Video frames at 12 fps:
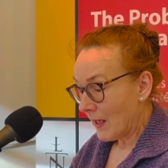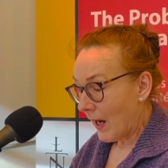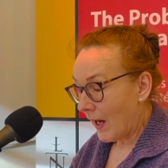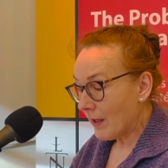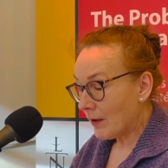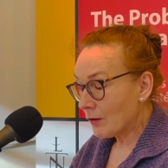
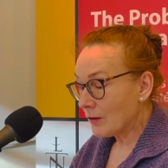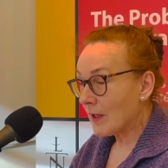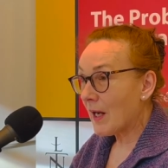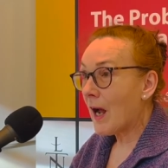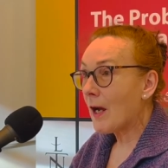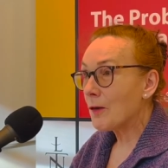ale od
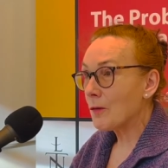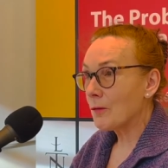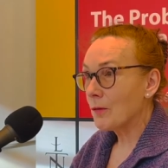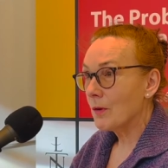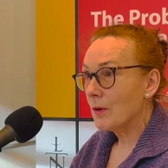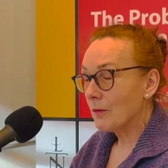
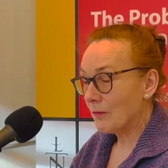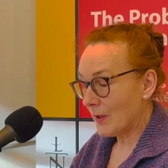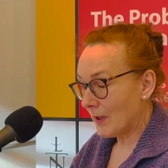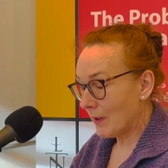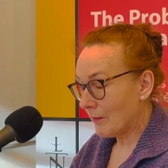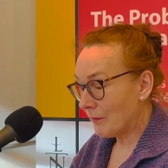raju
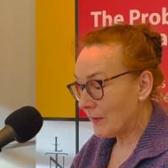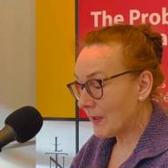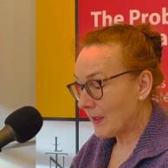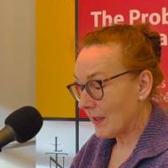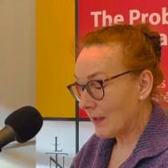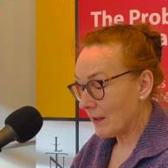wieje
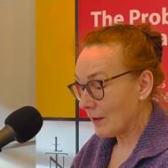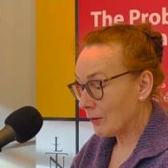wicher,